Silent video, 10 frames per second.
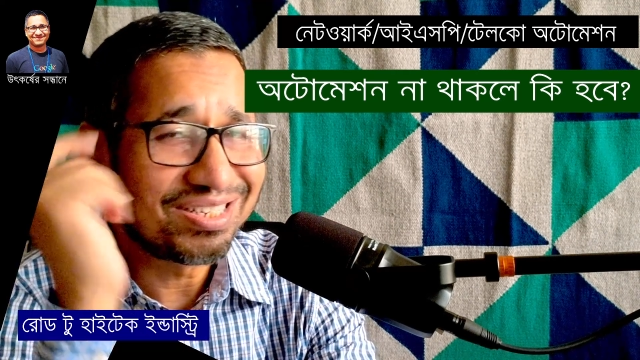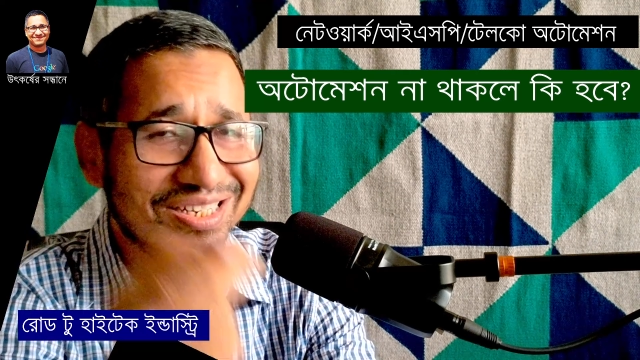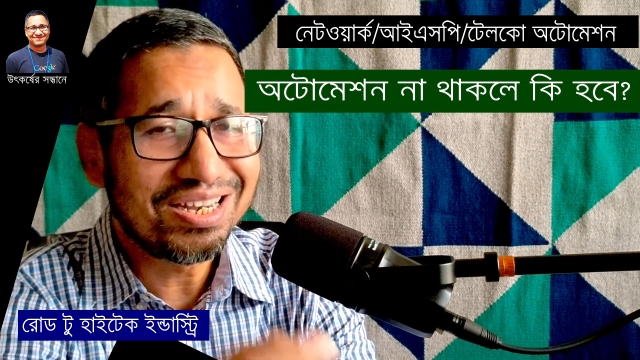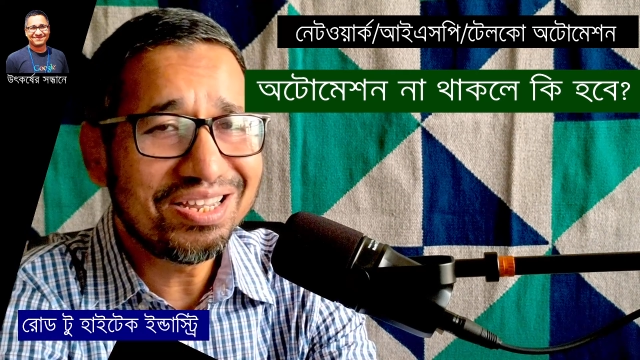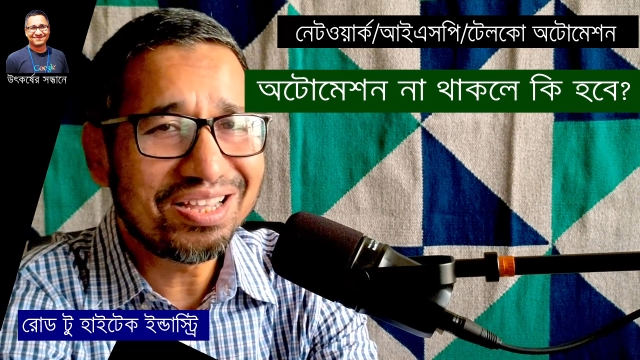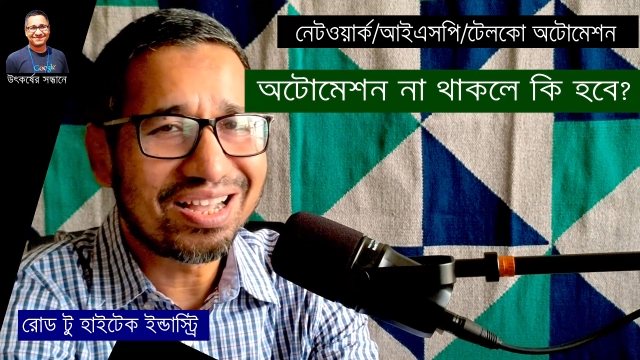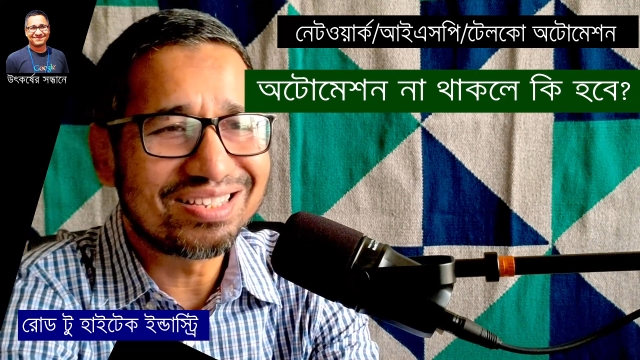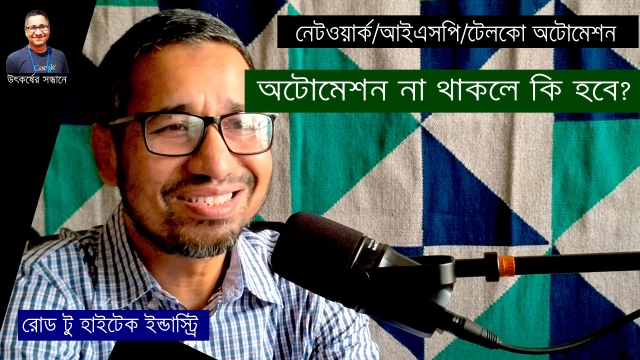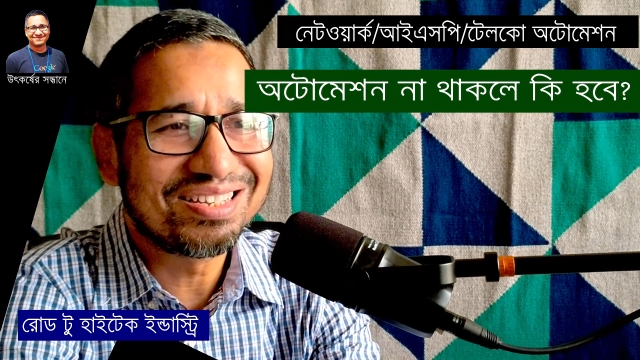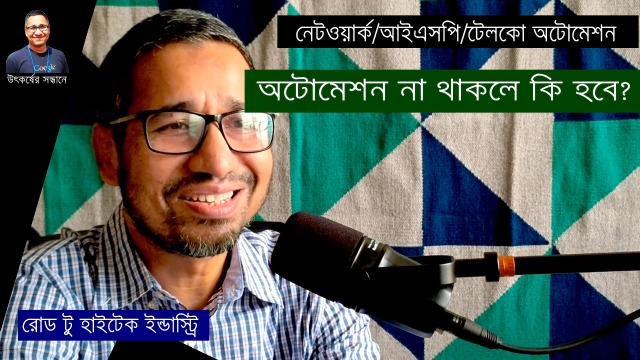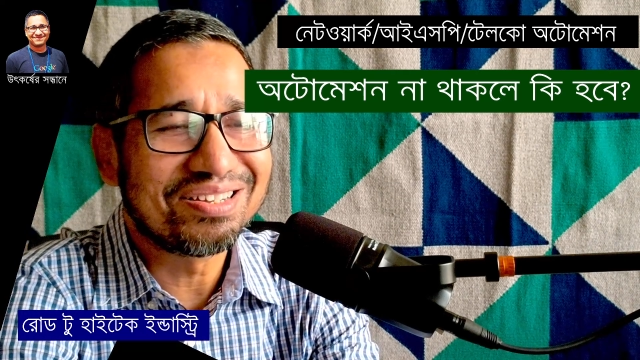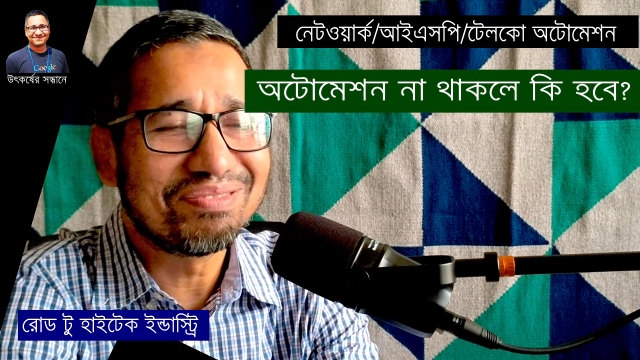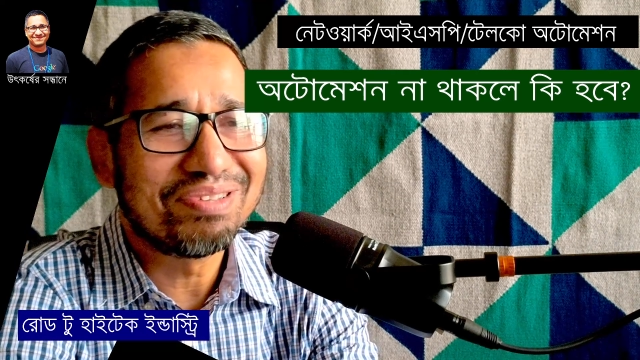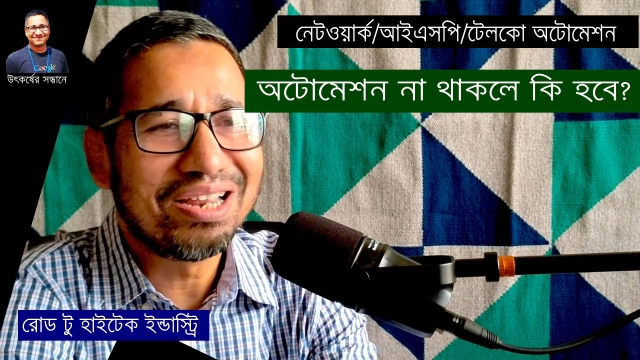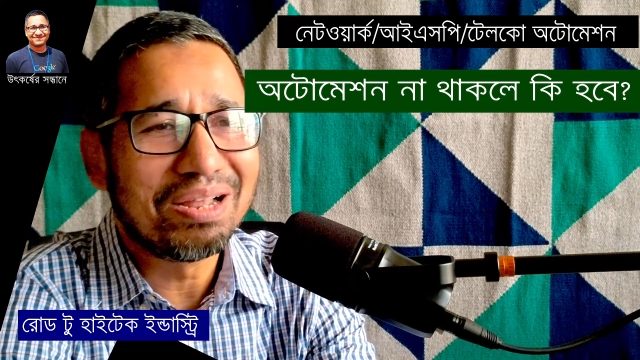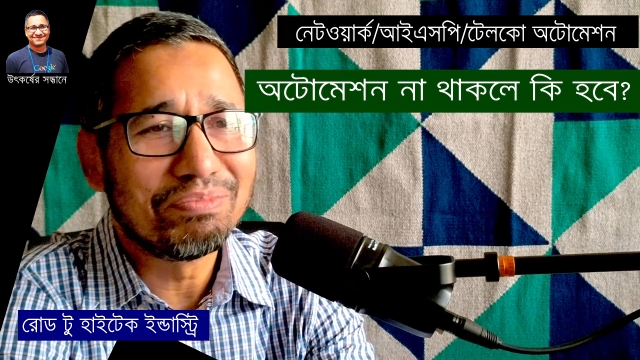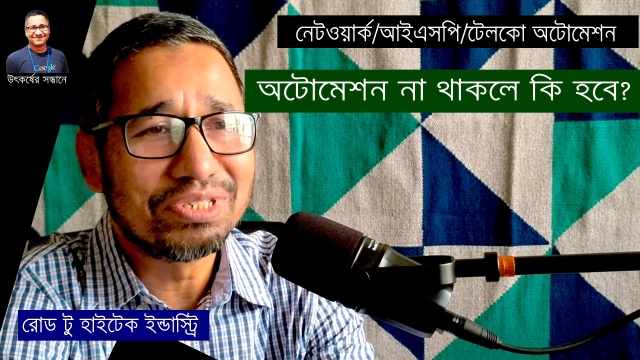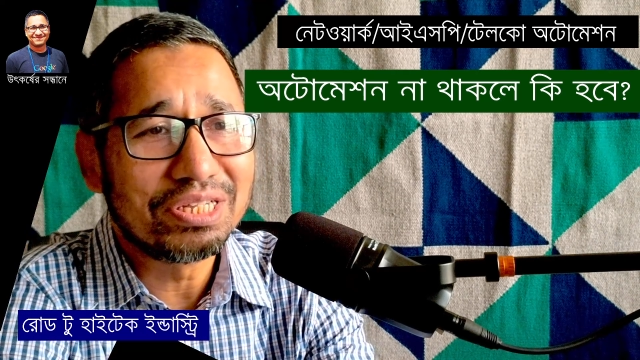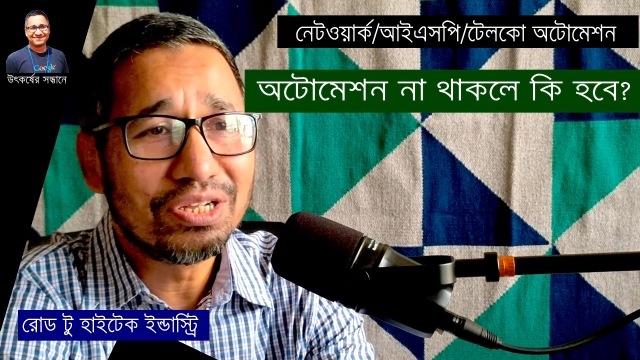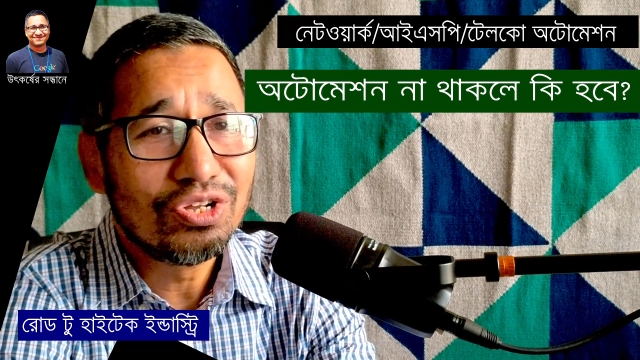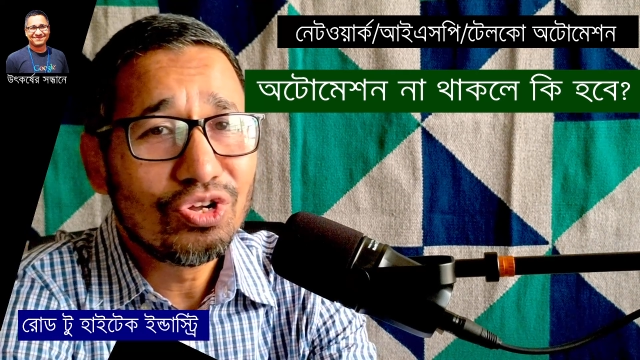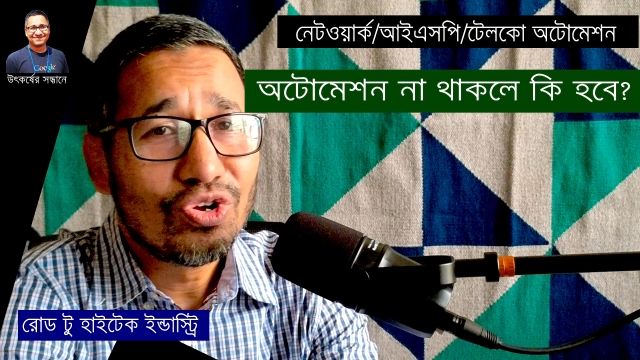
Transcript: আর সেটা নিয়ে আজকে এলাম যে